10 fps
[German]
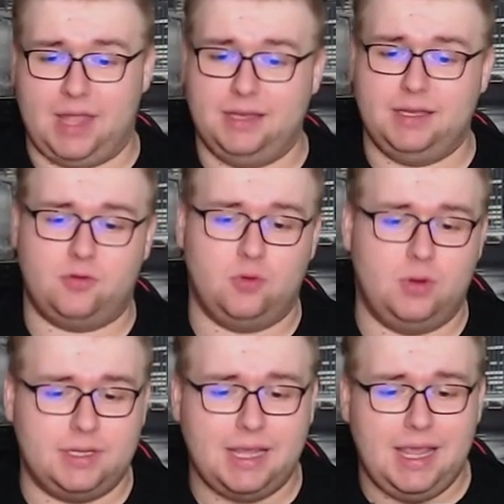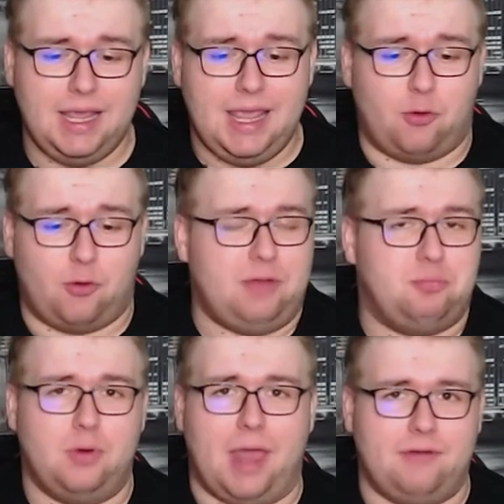dann natürlich Red
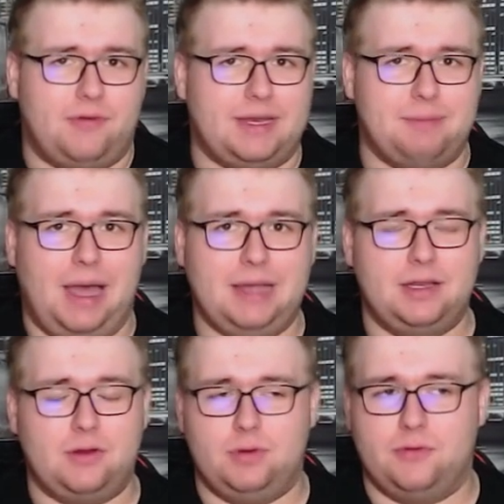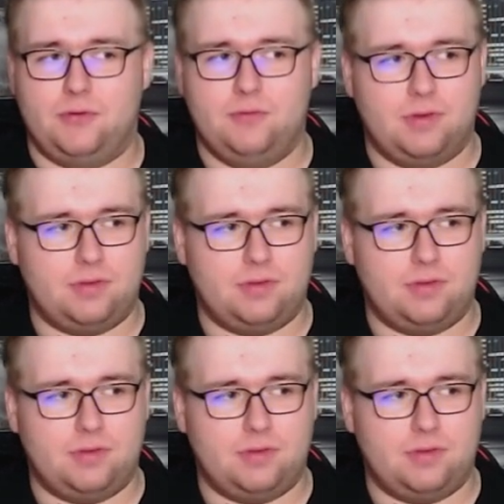Bull einfach eine Macht in Runde 5.